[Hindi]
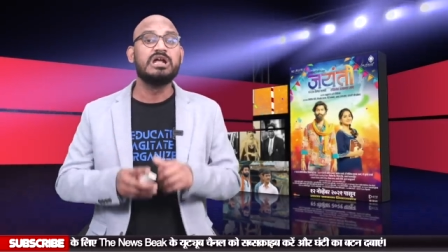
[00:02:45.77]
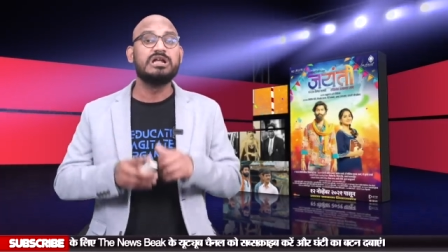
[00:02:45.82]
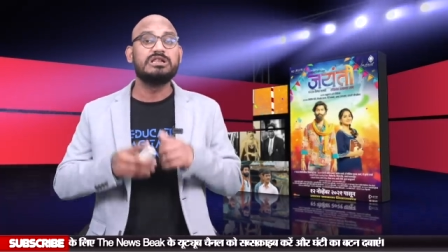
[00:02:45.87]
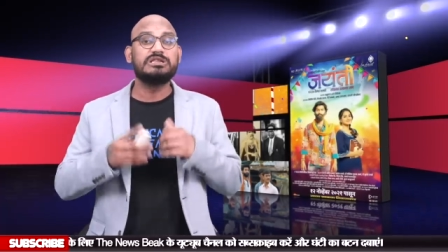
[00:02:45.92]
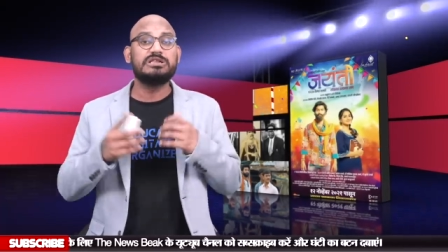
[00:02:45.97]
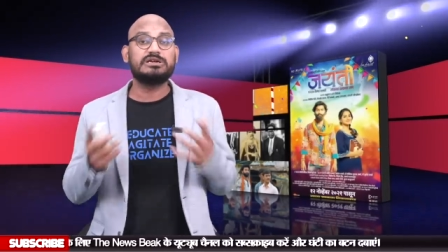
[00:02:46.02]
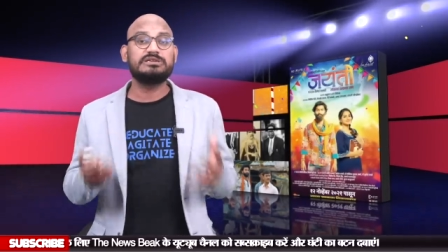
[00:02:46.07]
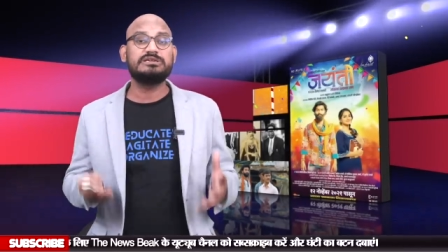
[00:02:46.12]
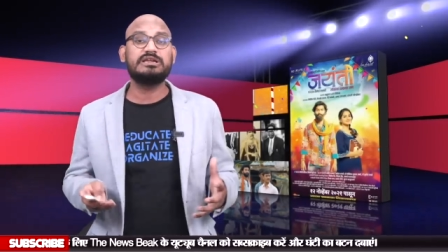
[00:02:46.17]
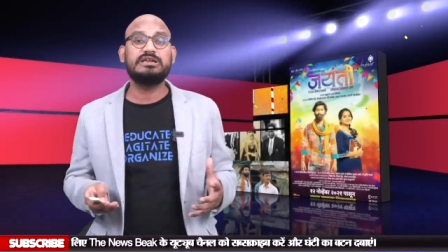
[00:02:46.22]

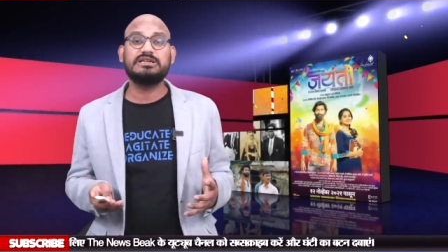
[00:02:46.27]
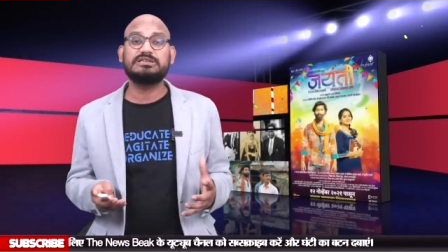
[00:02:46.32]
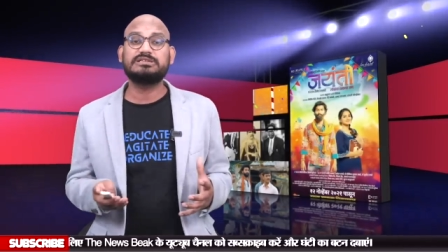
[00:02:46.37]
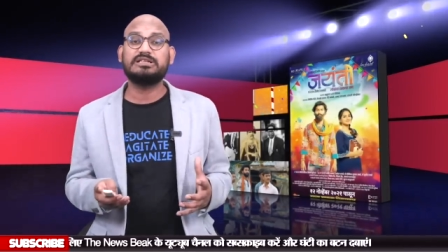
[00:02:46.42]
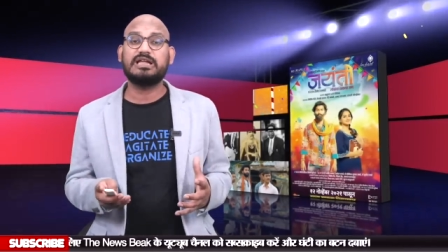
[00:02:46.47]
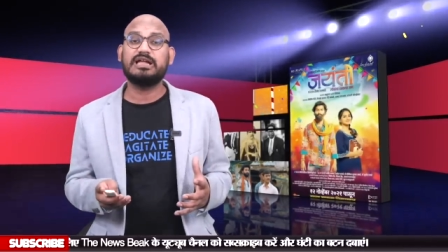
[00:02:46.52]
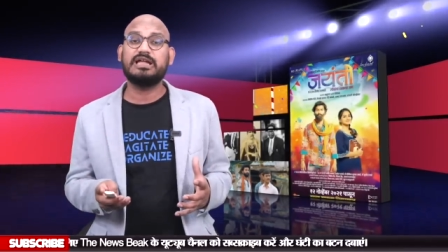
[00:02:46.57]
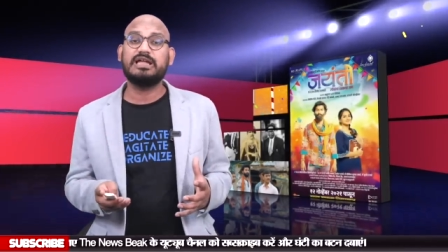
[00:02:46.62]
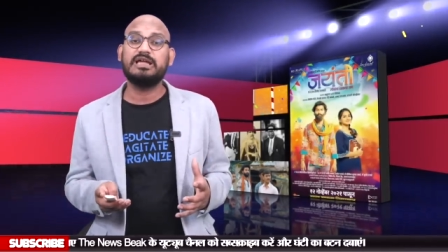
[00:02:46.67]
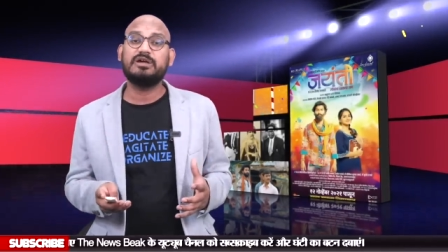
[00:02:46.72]
लड़ने
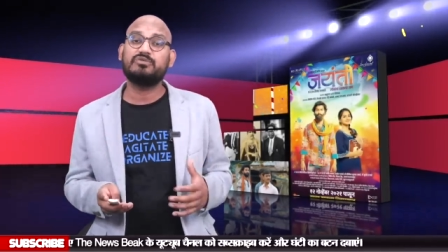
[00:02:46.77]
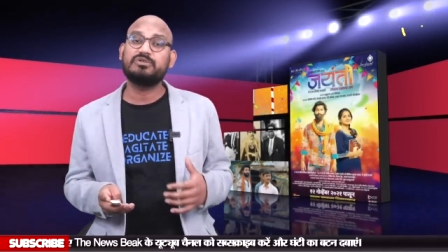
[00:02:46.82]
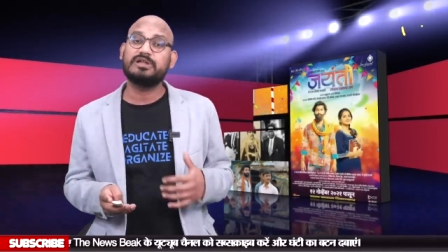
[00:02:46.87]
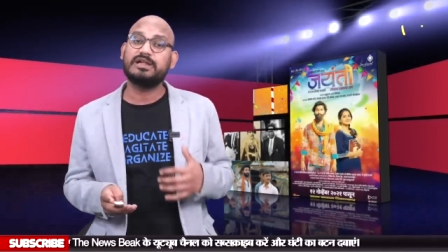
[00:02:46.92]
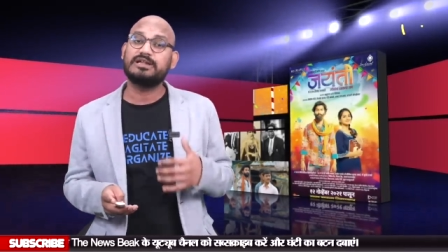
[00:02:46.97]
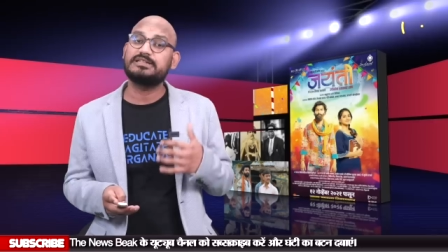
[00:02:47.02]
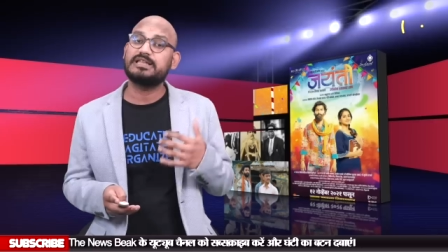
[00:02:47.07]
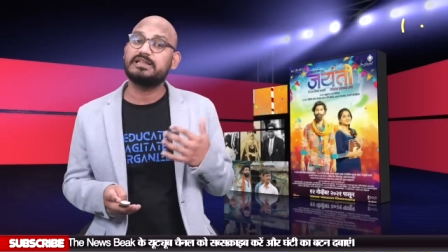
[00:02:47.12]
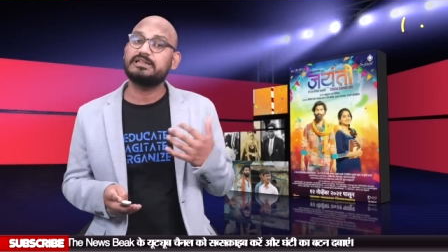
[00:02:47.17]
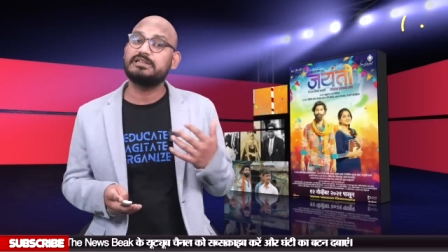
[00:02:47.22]
लगता है और
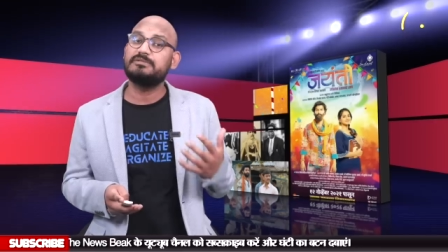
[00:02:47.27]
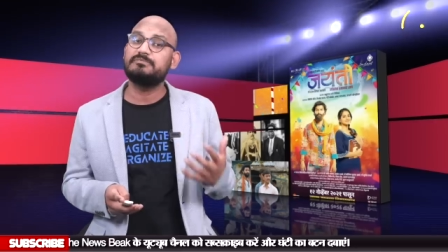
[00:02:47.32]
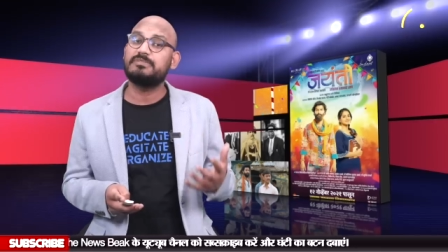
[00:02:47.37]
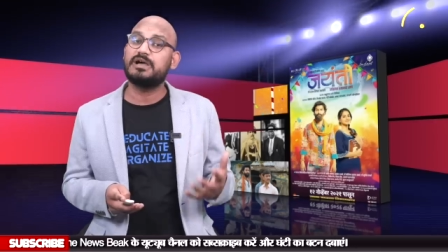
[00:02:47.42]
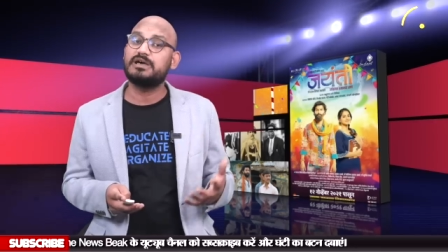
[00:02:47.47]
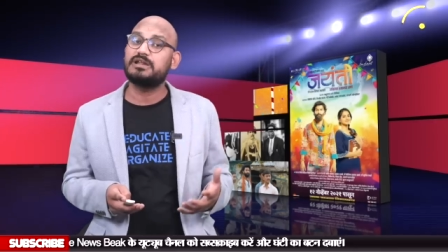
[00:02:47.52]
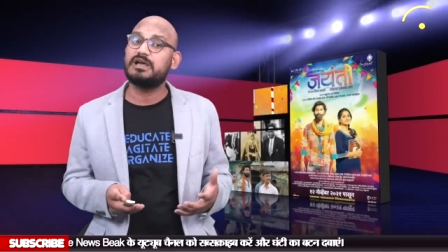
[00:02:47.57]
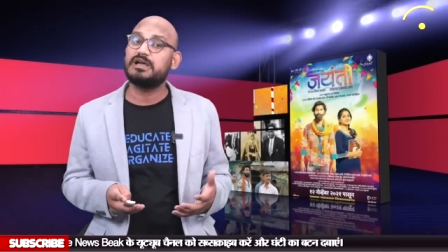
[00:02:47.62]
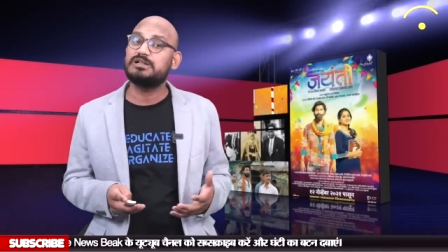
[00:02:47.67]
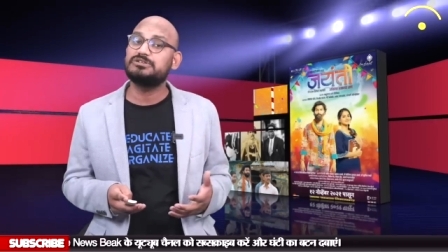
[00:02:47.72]
कहता है कि
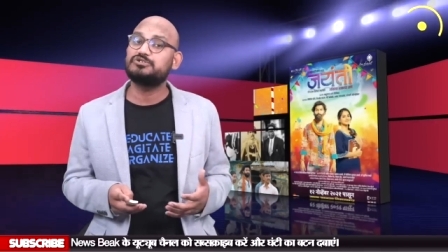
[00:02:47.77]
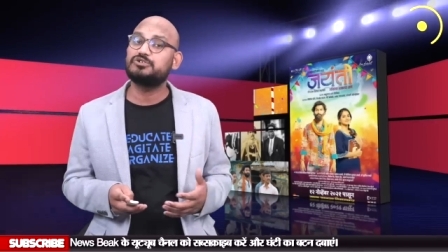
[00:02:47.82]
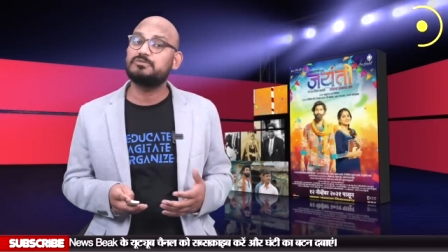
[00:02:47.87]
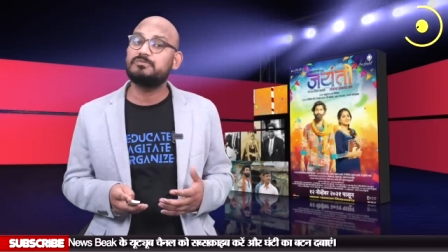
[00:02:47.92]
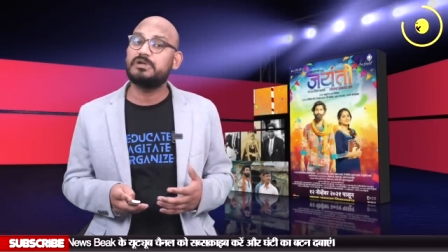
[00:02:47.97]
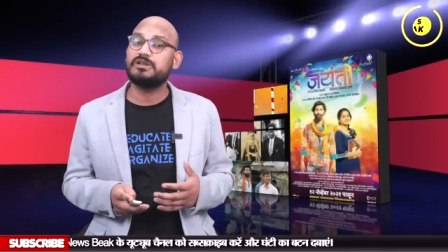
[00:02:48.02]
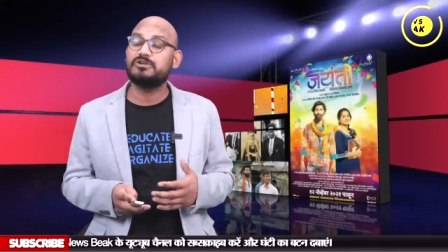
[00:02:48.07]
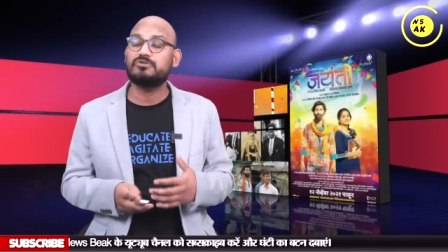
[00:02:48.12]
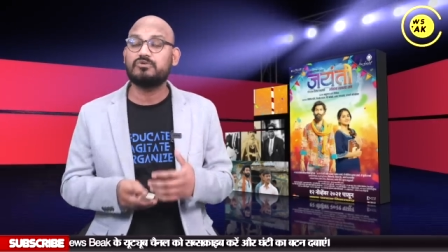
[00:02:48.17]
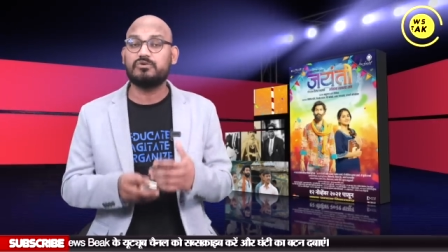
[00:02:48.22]
महाराज
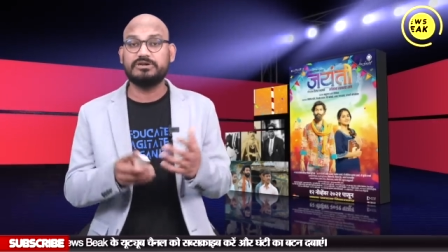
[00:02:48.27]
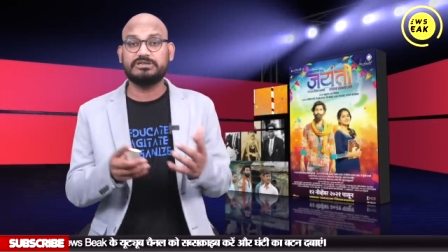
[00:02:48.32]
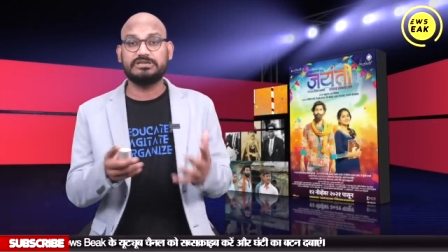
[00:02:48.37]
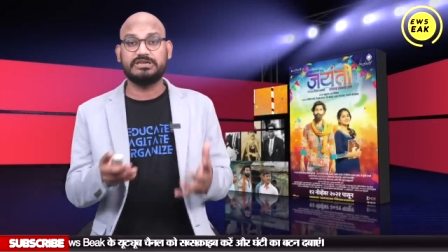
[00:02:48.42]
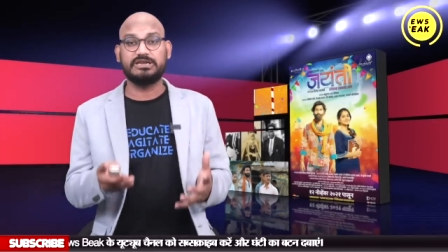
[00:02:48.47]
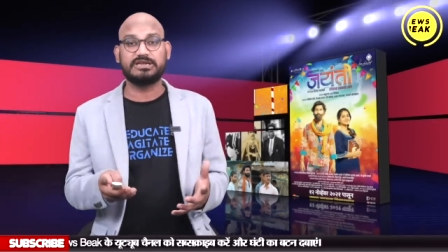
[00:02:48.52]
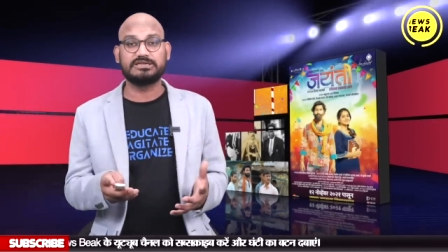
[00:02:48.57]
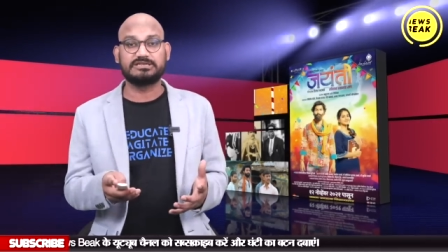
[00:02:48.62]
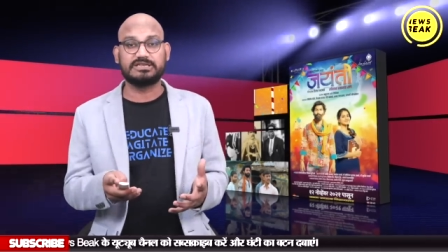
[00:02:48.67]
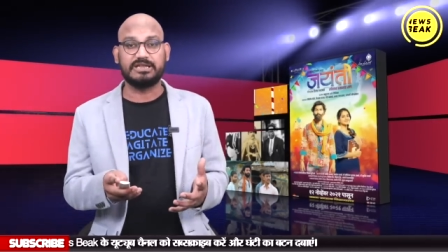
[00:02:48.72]
तुम्हारे कोई नहीं
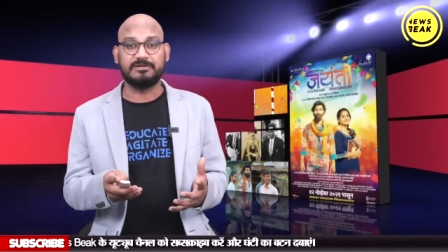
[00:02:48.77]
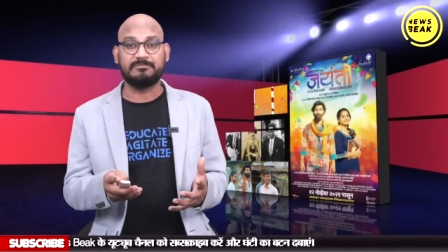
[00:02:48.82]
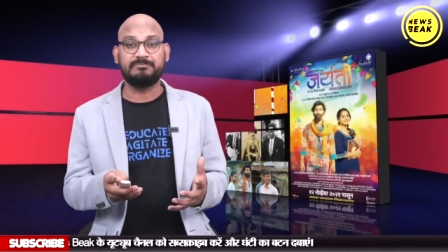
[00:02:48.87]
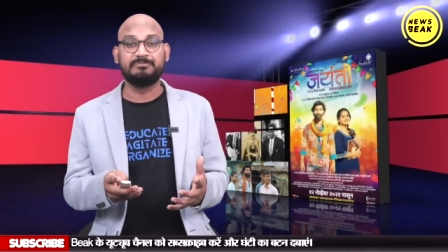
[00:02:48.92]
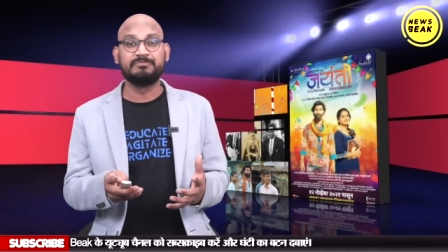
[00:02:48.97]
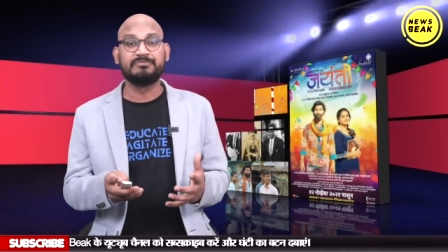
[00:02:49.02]
लगते